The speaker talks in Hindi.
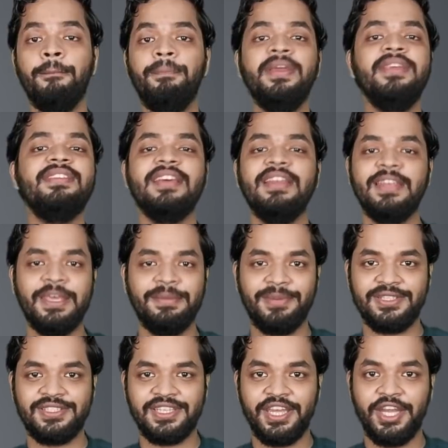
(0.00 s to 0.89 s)
बीस साल के
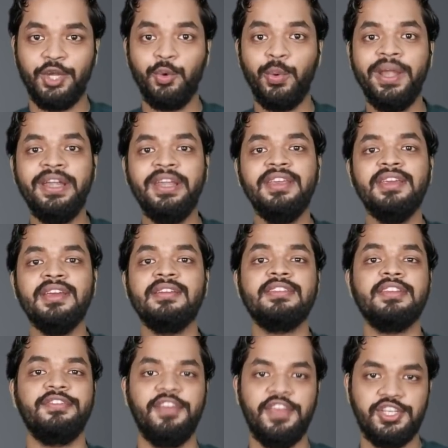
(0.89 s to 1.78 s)
बच्चे हैं ट्वेंटी
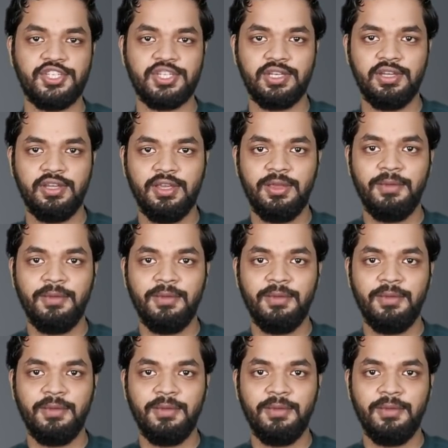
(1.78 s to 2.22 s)
ईयर्स ऑफ एज